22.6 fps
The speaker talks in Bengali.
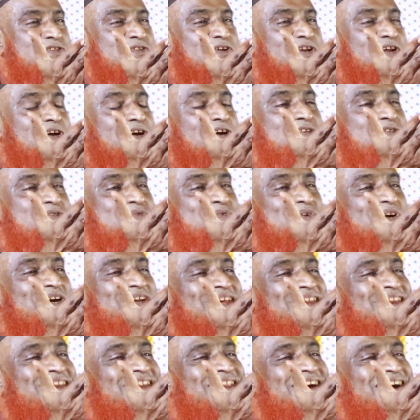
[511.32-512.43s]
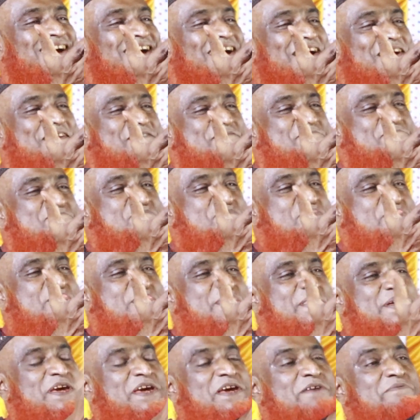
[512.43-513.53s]
ধরে সোহান আল্লাহ
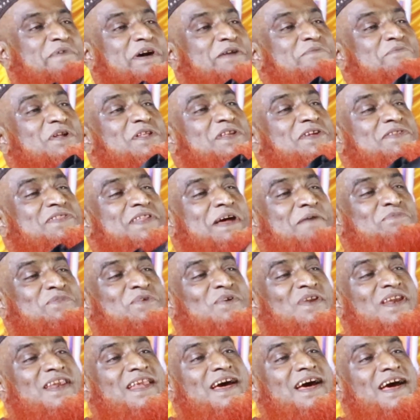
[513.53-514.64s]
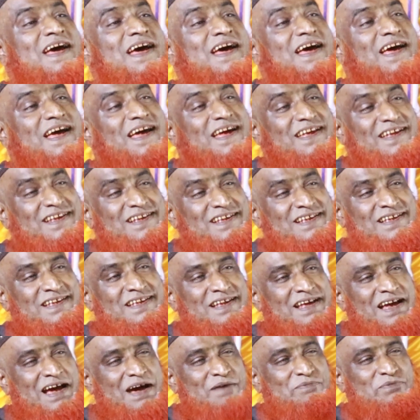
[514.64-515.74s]
ইমান বলতেছে আবদুল্লাহ
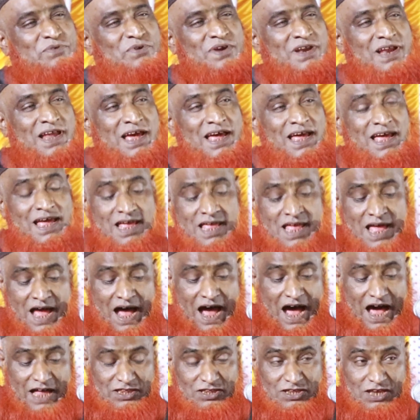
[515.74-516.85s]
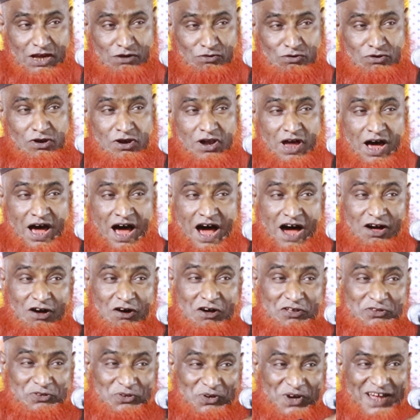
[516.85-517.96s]
আবদুল্লাহ আত্মাকুল্লাহ
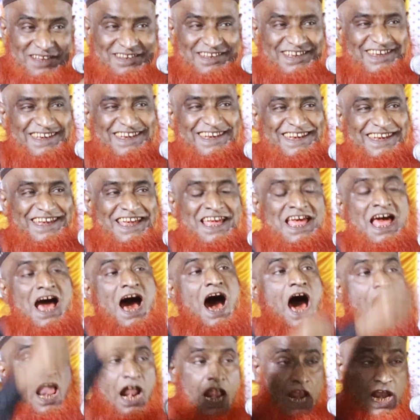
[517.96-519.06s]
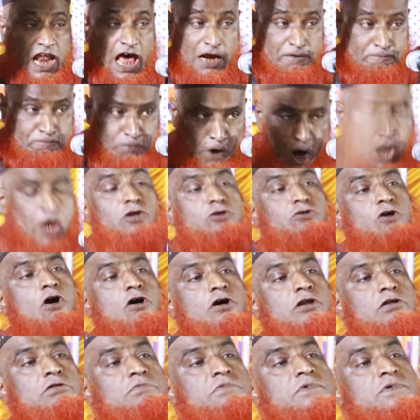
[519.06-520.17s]
হাক্কা তুকাতিহি আল্লাহর ভয়
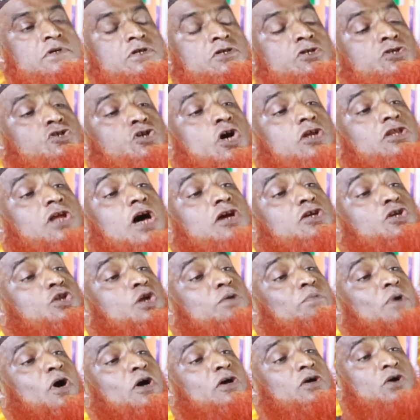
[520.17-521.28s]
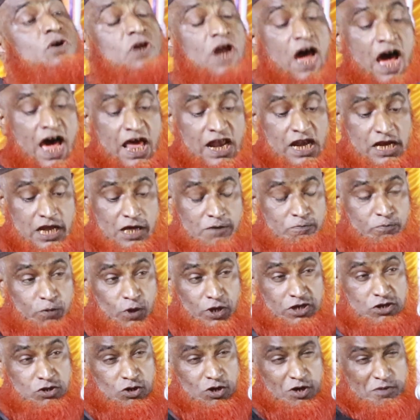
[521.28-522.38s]
কর যথাযথ ভয় কর আল্লাহ
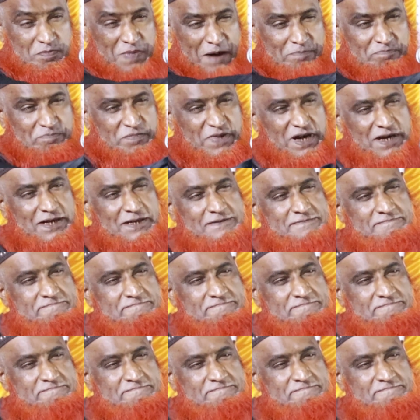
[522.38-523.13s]
পরই হলো বাপ মা